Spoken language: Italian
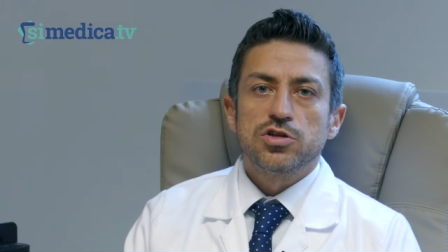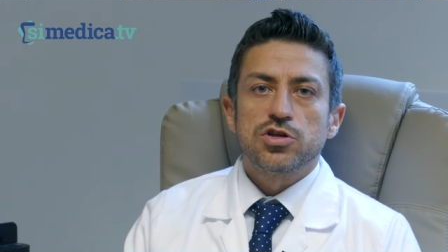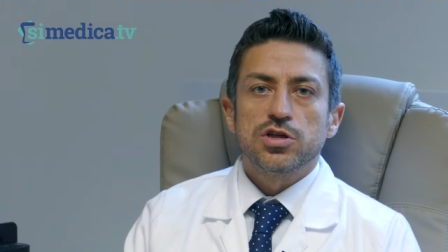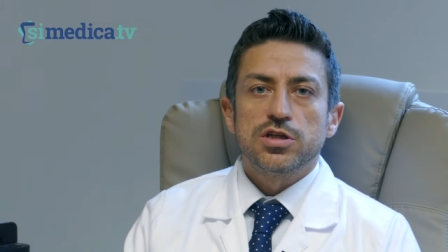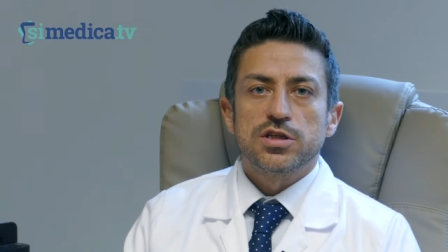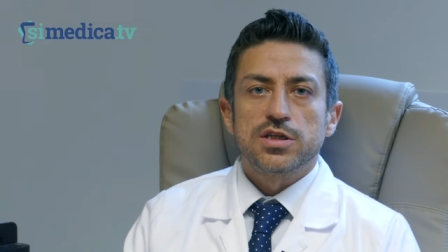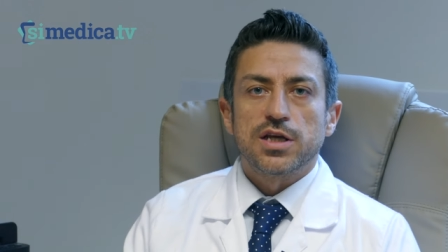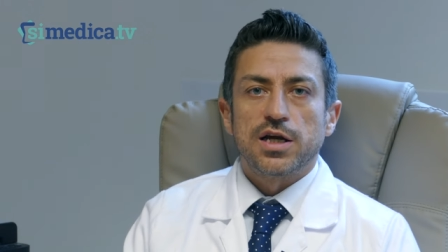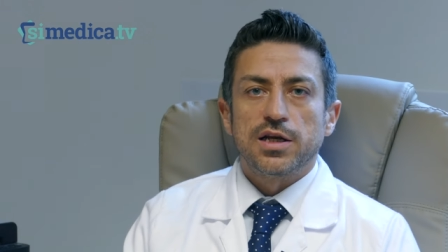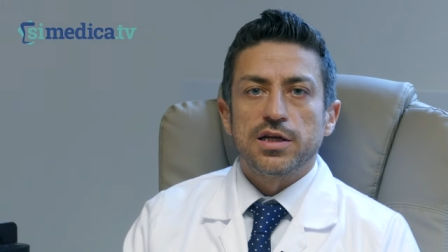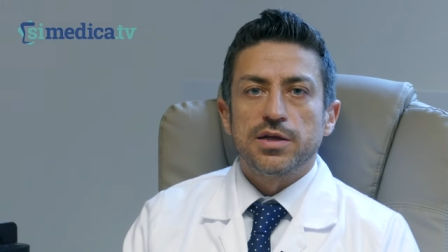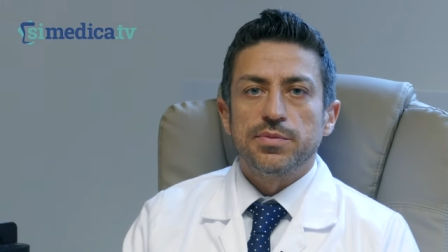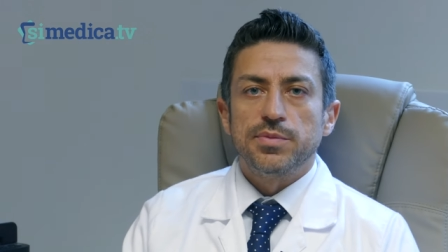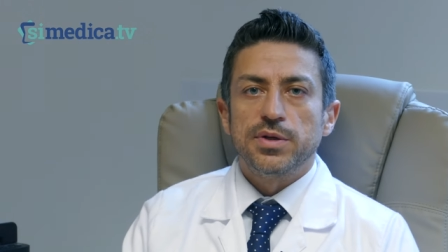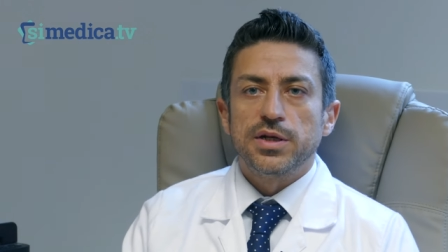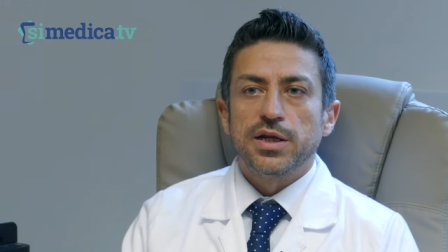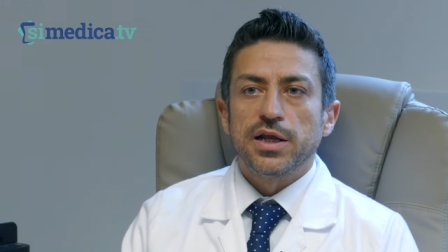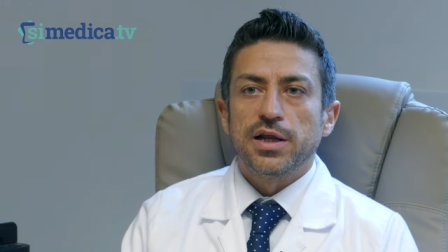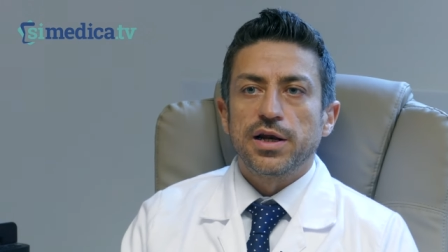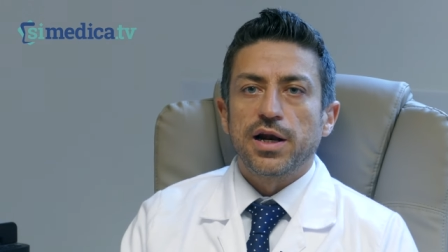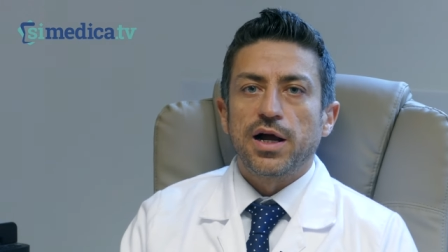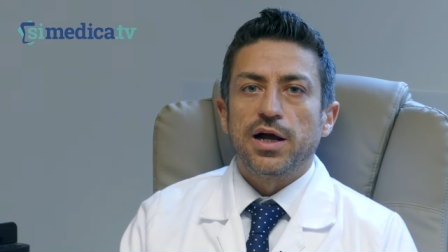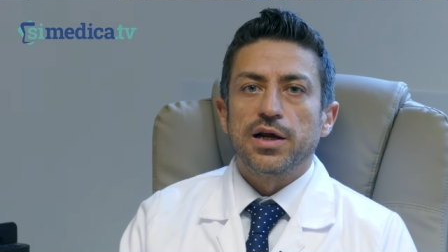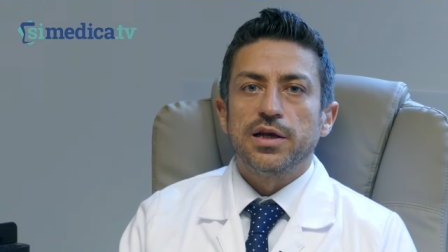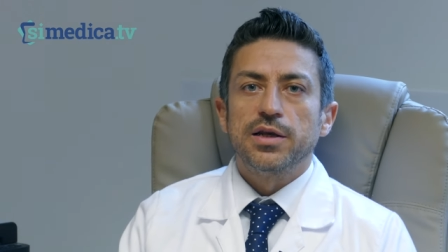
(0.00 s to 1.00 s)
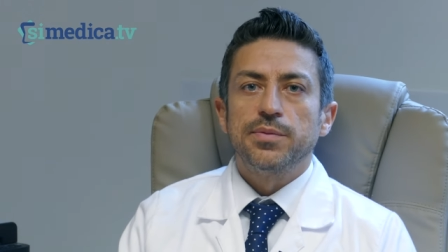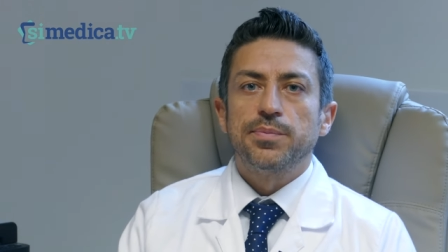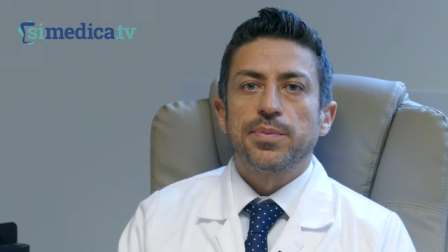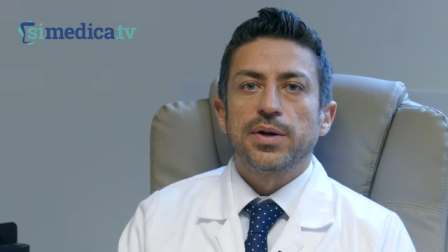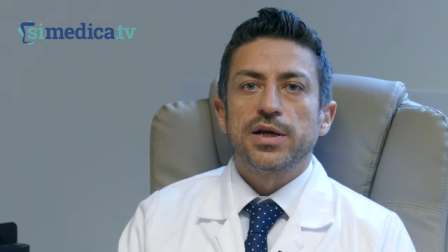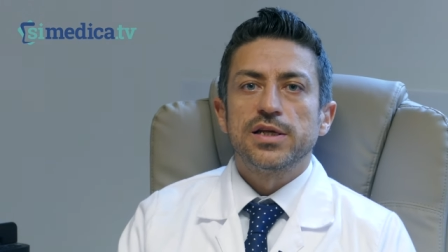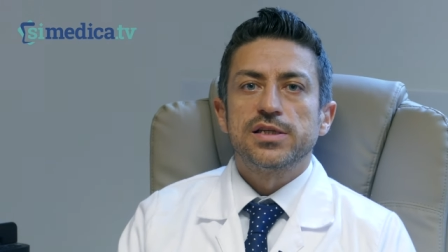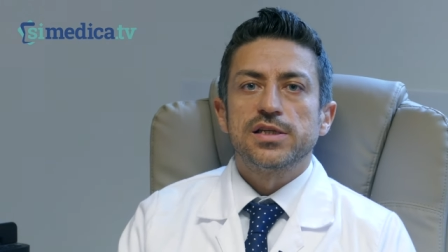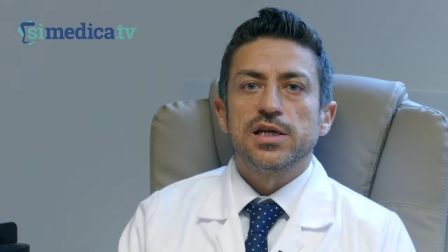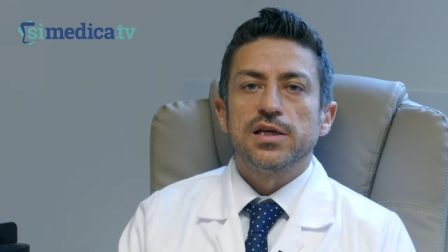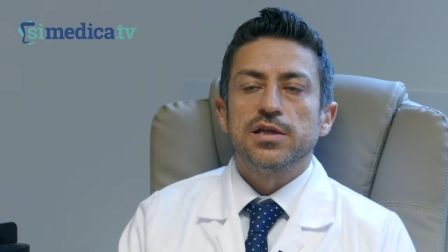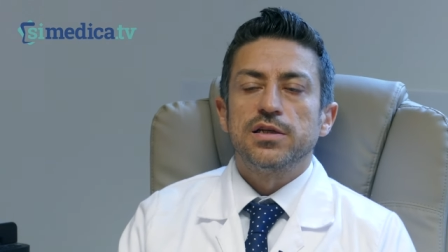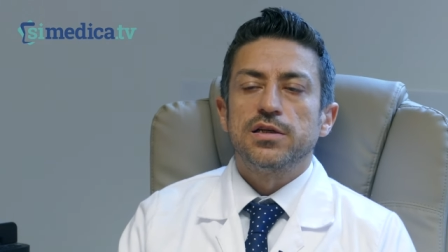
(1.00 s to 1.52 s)
cioè sali minerali,
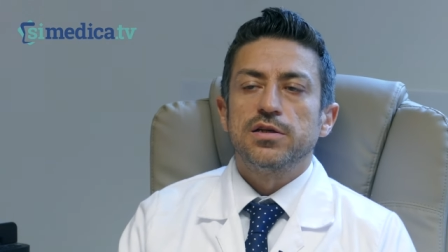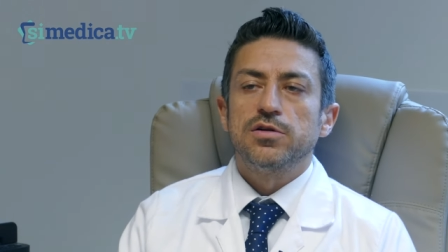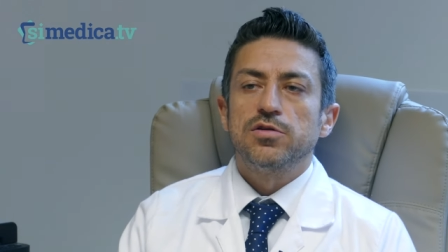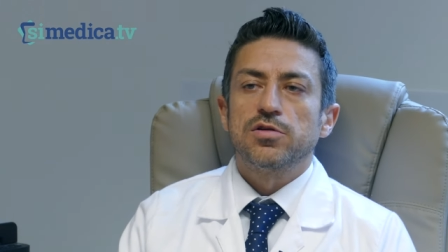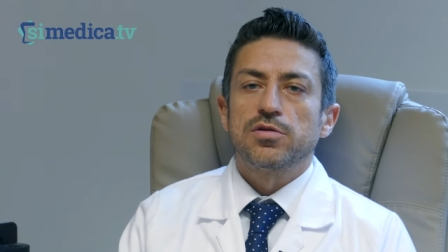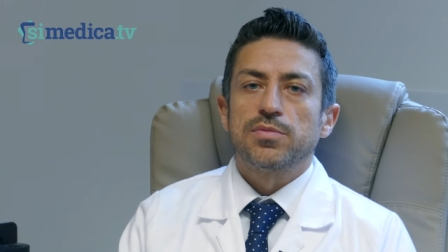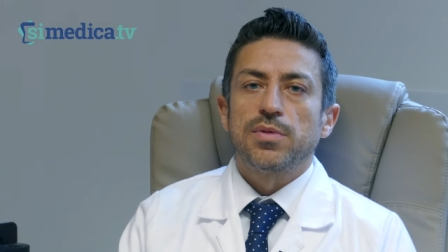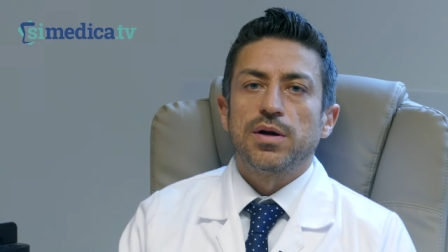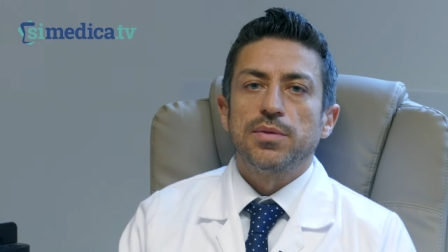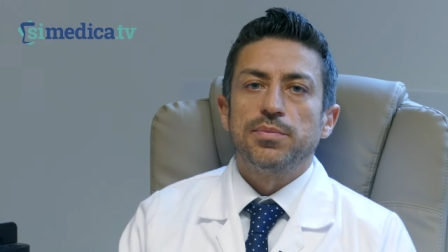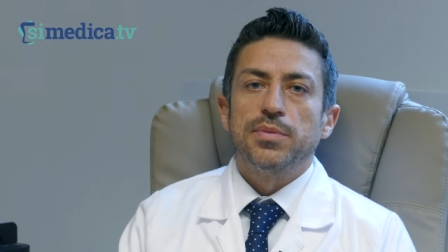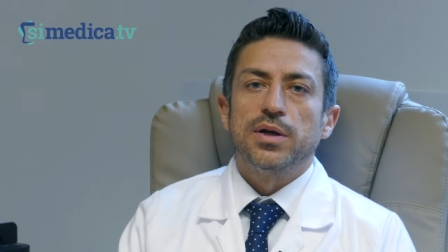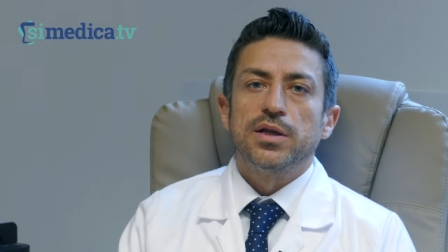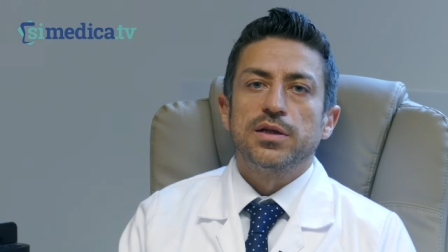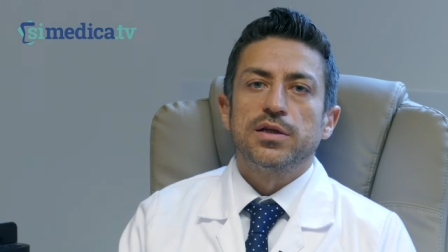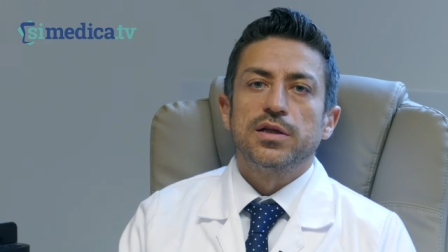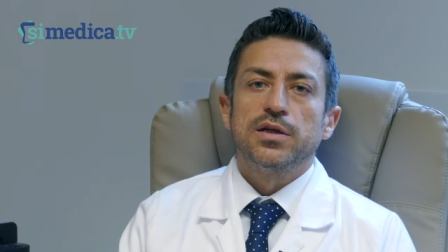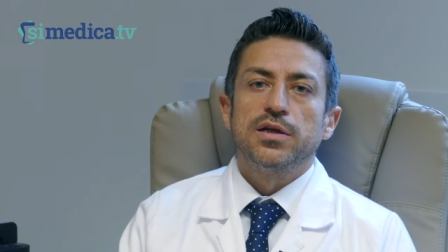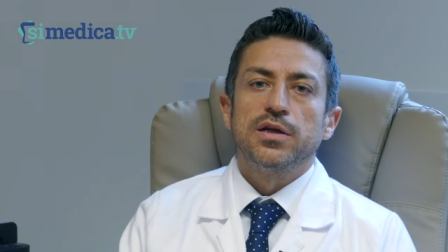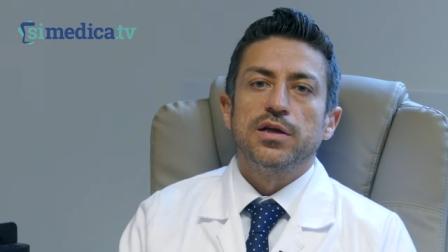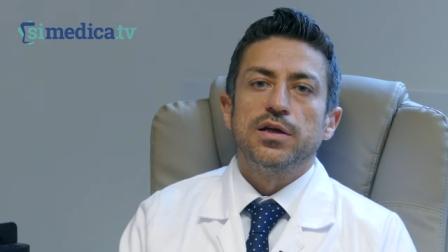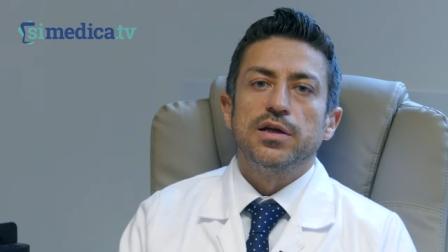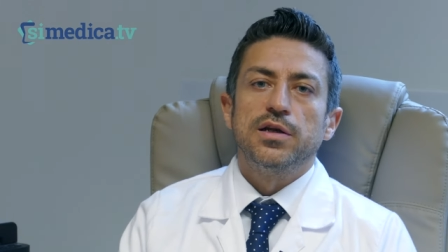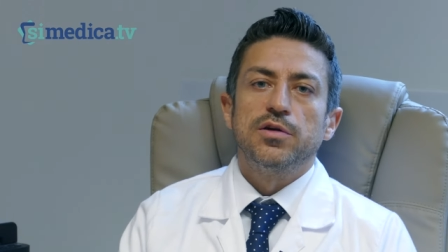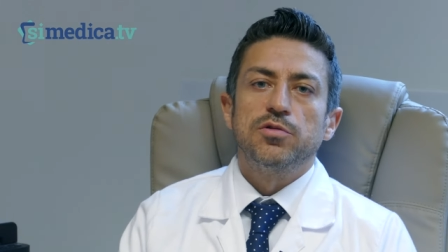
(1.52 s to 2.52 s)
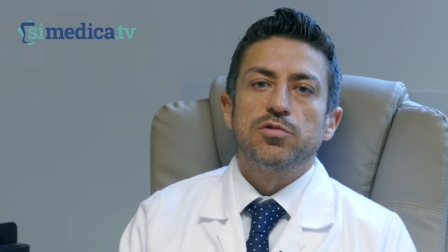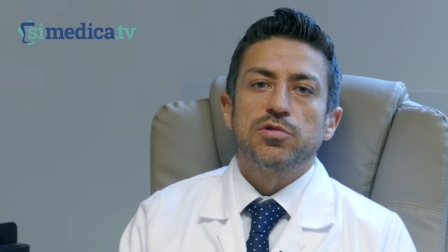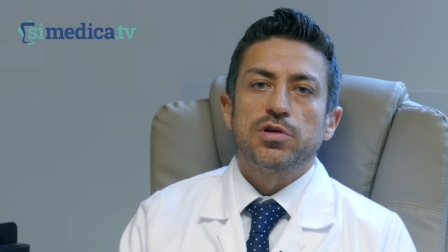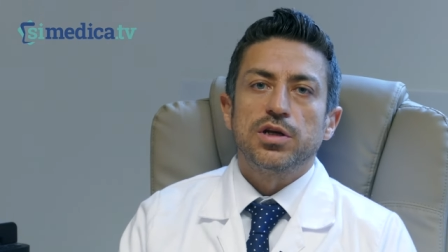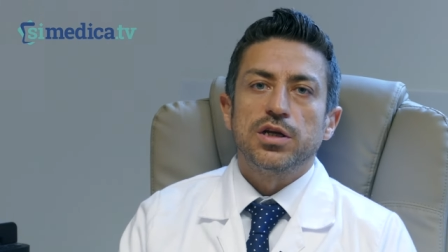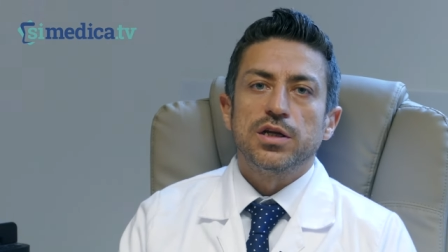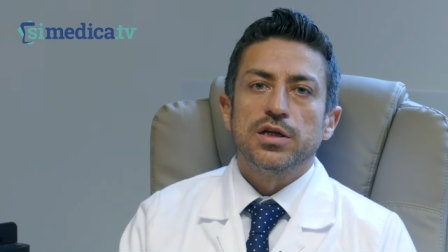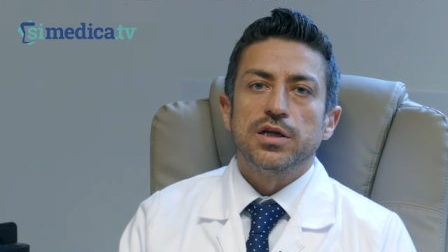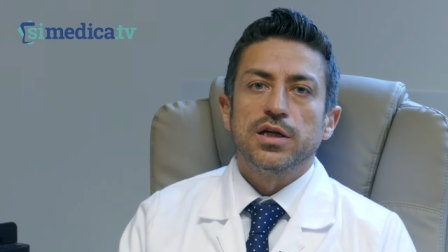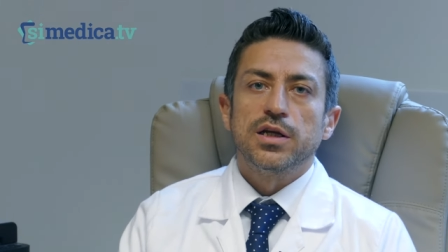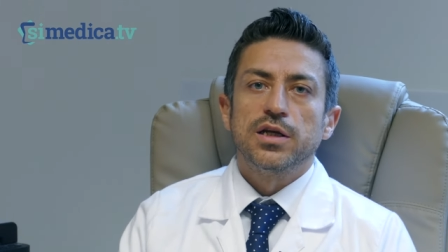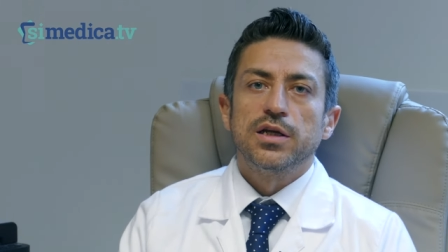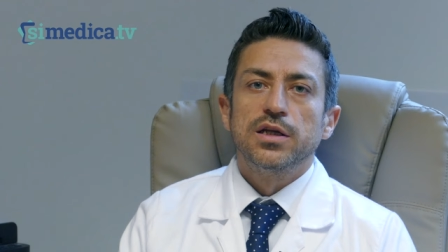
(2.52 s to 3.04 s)
presenti normalmente nelle
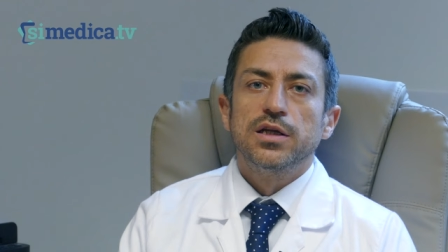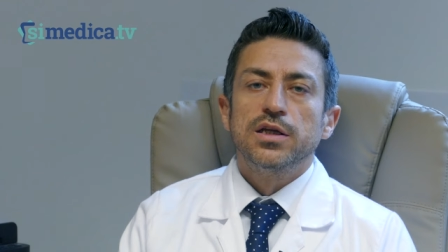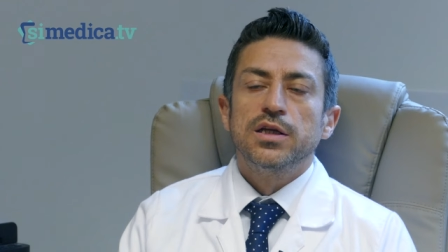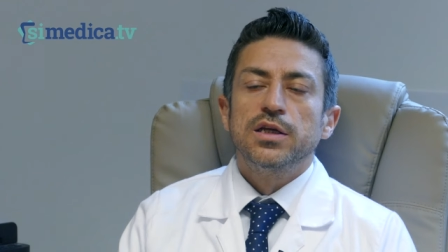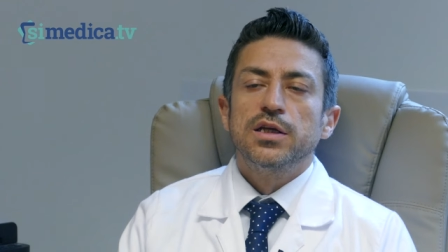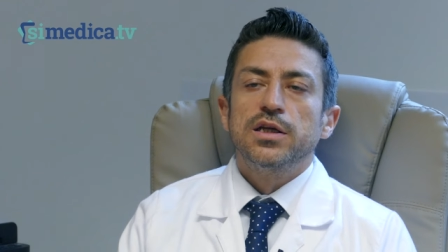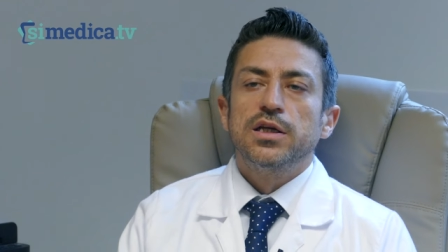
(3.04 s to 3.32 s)
urine